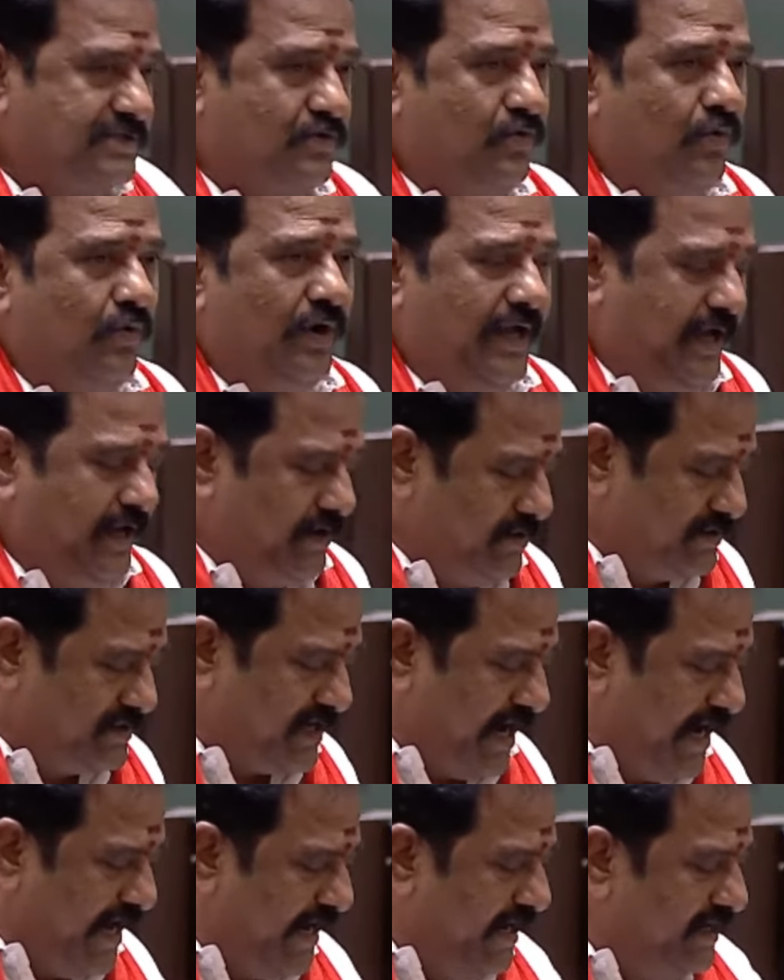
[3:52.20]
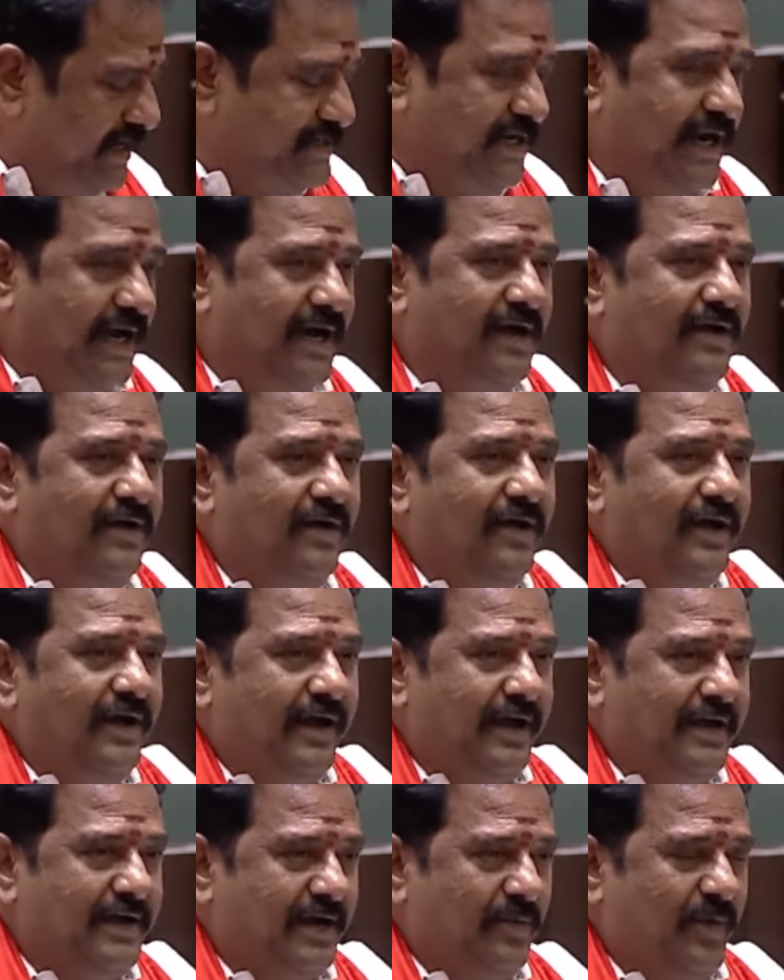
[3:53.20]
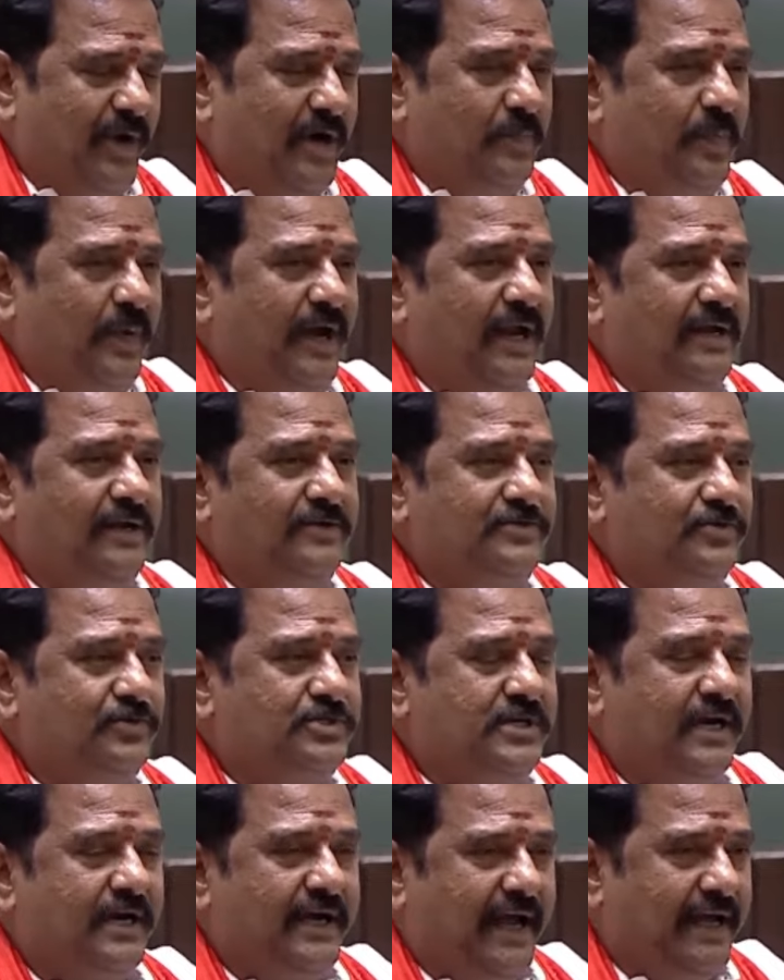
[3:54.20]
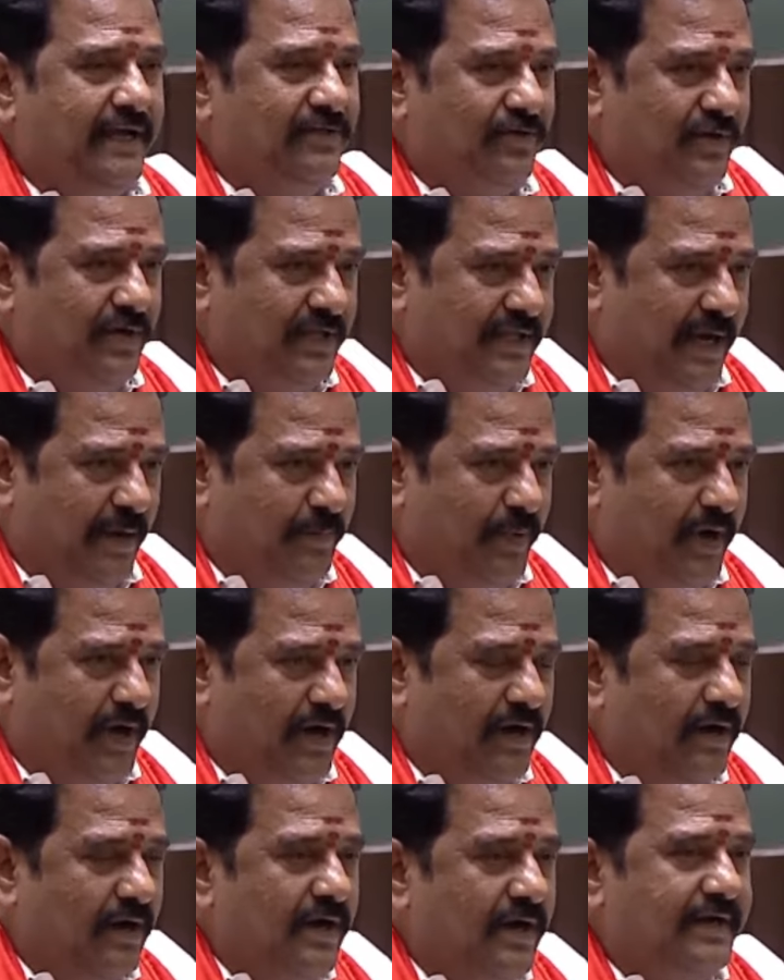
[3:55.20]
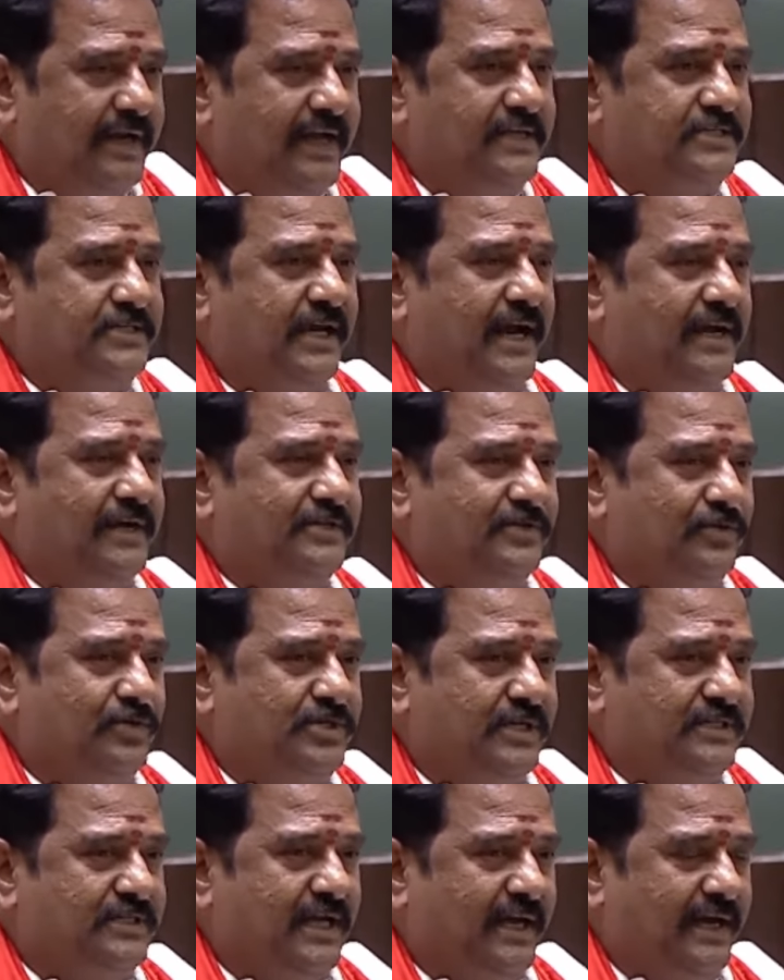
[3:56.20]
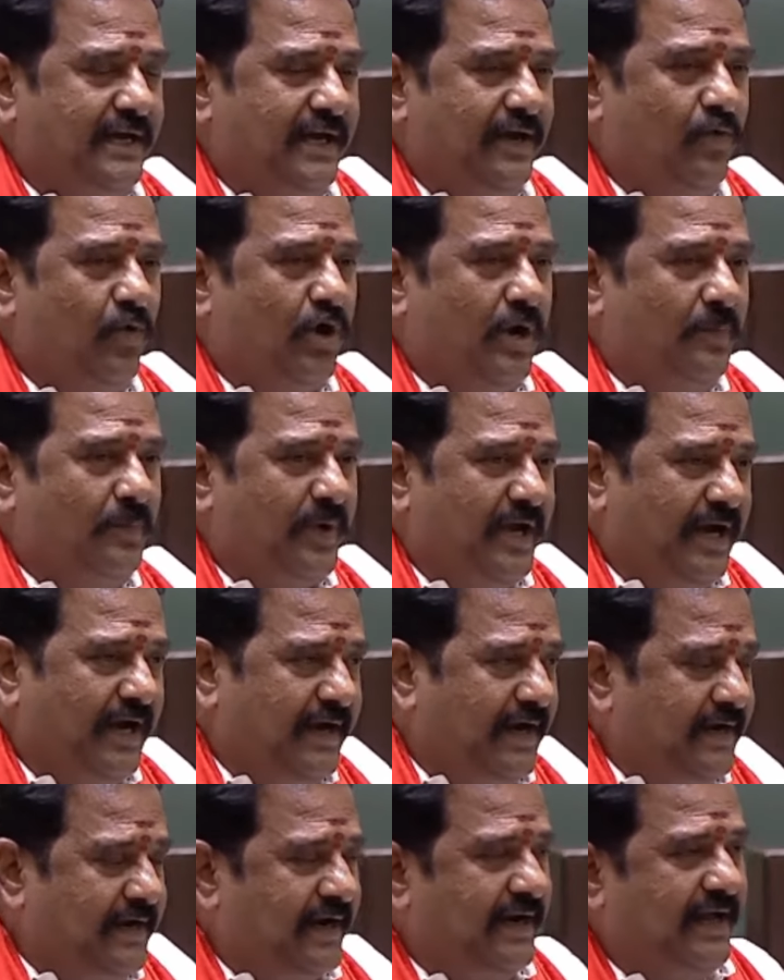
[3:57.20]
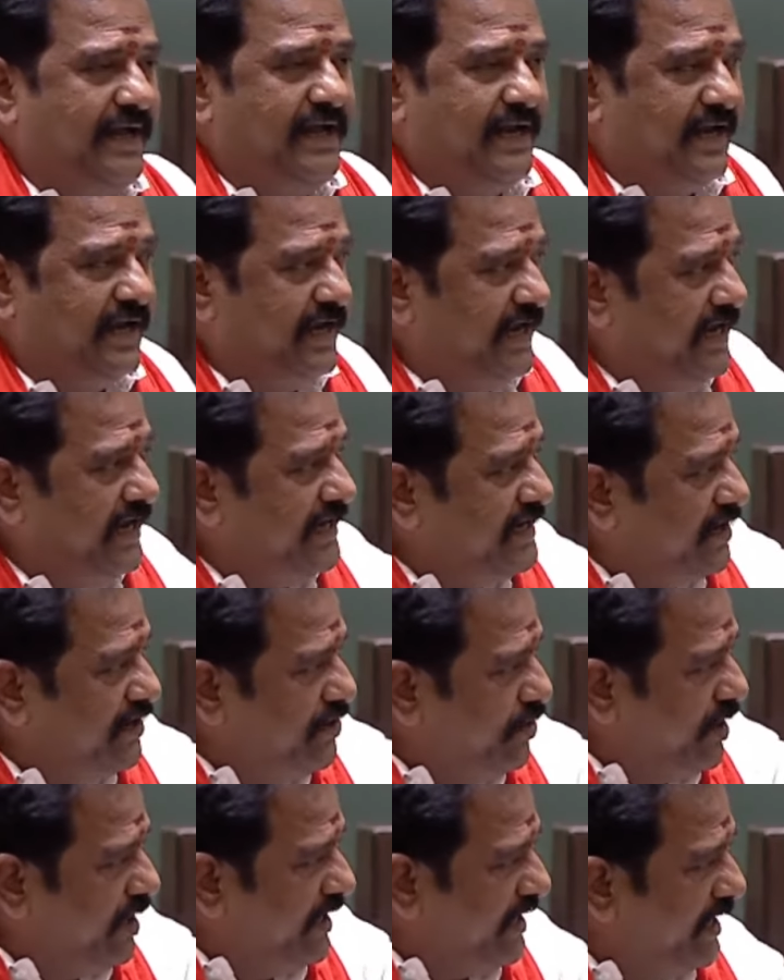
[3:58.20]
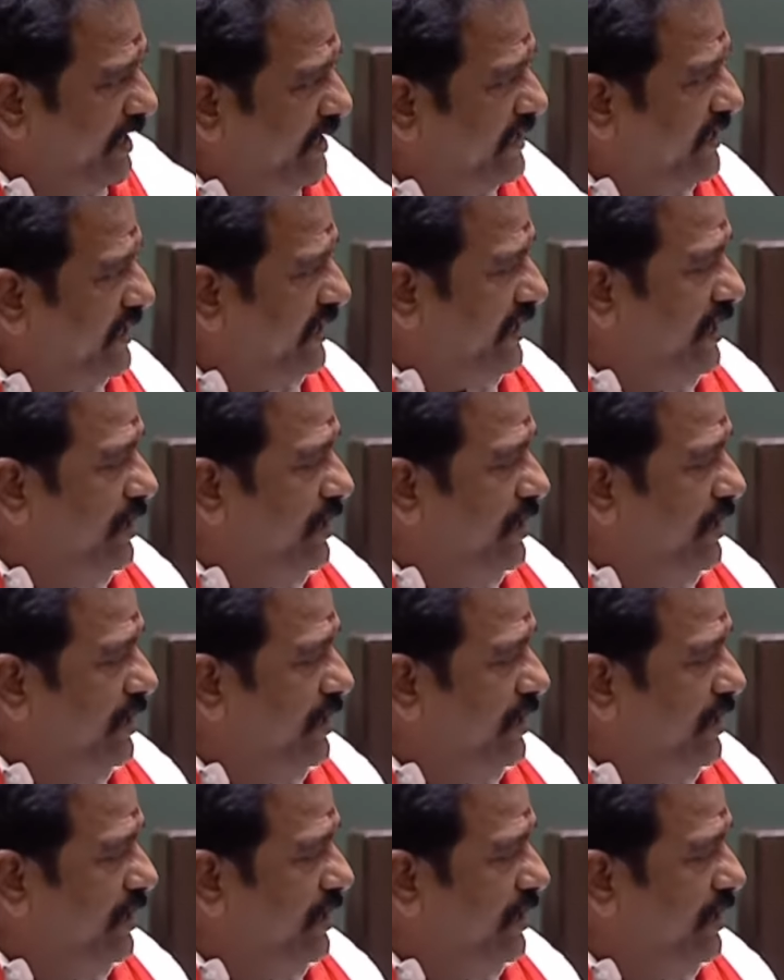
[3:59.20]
స్కూల్ డే కాలేజీల ఇంటర్మీడియట్ పిల్లల్ని చూసినట్టు అవుతున్నది తప్ప టీచర్ అటు చూసేసరికి ఒక పీరియడ్ అటండి ఈయనకెళ్ళి వెనక డోర్లకి వెళ్ళి